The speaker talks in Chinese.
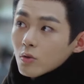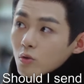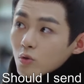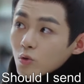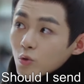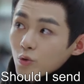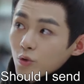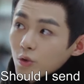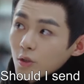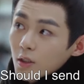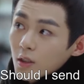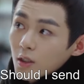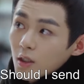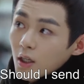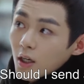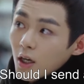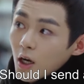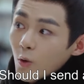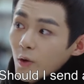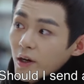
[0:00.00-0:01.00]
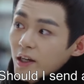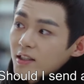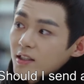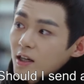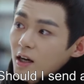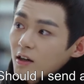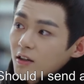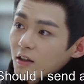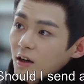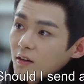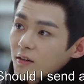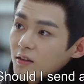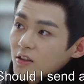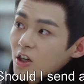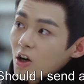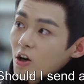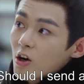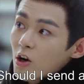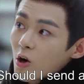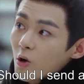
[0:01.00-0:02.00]
主君可要我给江二娘
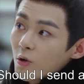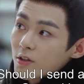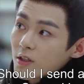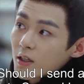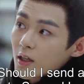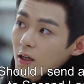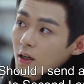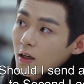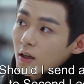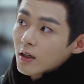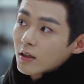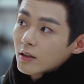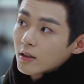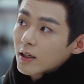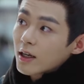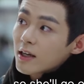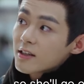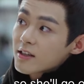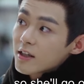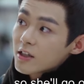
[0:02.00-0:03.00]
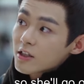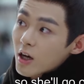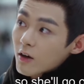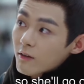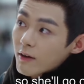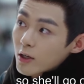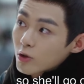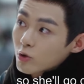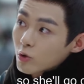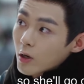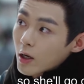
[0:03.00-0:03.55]
子捎个口信，让她减少外